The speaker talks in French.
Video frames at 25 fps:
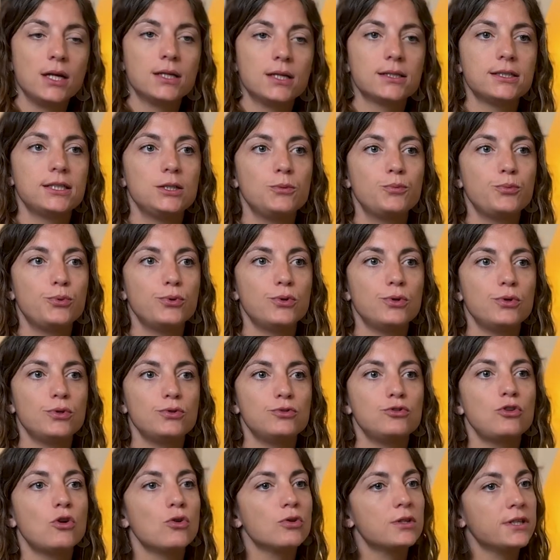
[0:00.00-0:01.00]
qui peut,
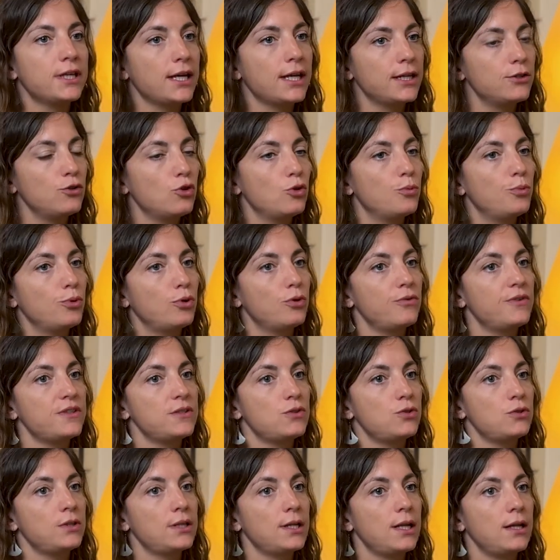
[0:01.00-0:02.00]
dans le cadre
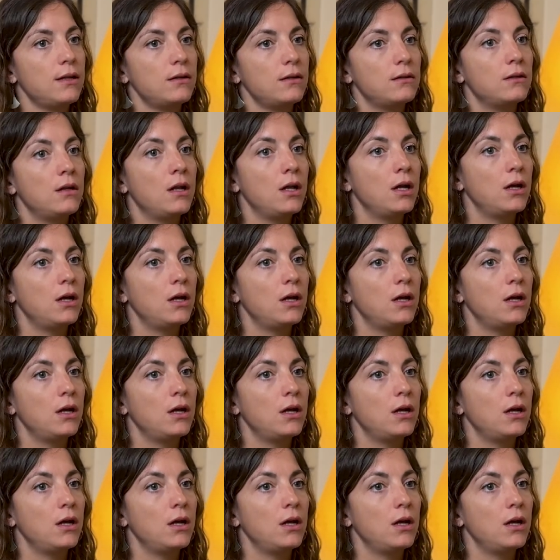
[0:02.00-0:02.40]
professionnel,